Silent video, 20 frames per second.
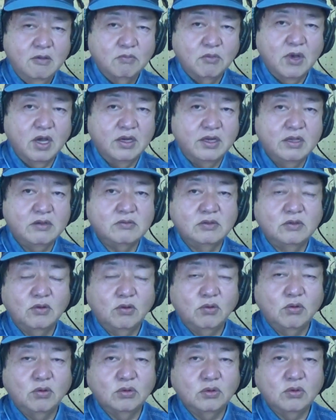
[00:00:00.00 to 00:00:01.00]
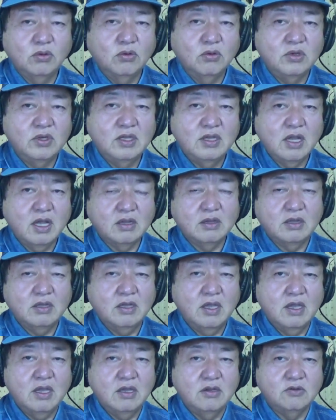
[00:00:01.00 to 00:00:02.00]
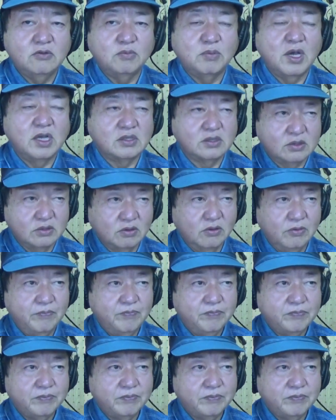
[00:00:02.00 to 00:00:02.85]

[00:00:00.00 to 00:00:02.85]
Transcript: まあ陸の孤島になっている場所、